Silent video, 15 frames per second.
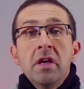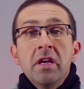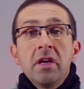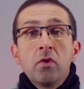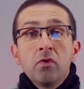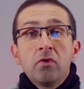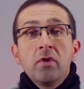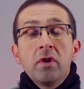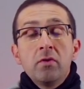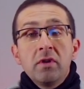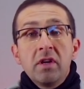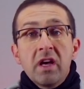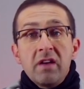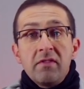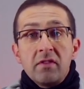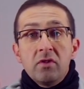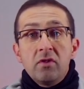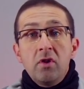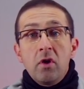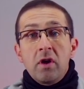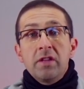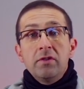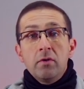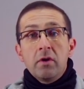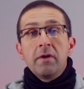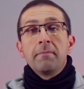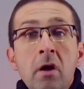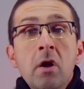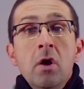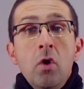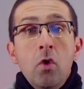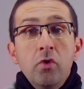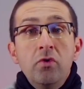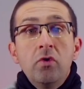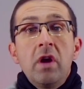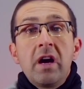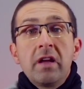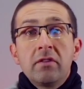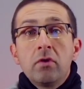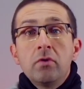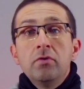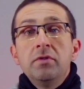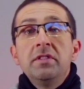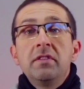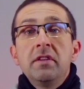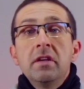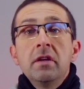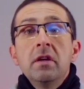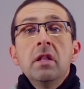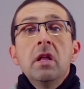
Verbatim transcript: et construire une grève dans la durée. Au-delà, dans l'unité,